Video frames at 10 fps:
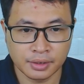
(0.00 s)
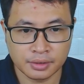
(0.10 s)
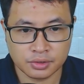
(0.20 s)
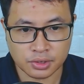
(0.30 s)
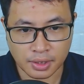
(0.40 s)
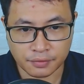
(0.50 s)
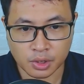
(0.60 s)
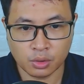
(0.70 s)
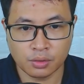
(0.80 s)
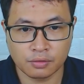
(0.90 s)
chia sẻ video
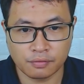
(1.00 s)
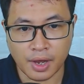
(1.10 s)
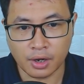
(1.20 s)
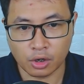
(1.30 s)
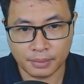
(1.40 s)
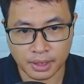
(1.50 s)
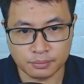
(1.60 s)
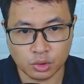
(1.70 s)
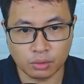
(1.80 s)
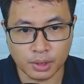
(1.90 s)
và comment cảm
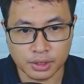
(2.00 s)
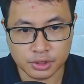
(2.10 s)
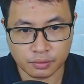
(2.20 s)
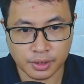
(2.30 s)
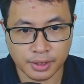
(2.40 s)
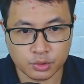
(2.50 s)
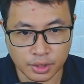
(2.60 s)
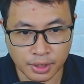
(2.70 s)
xúc của mọi người trong khi nghe chuyện nhé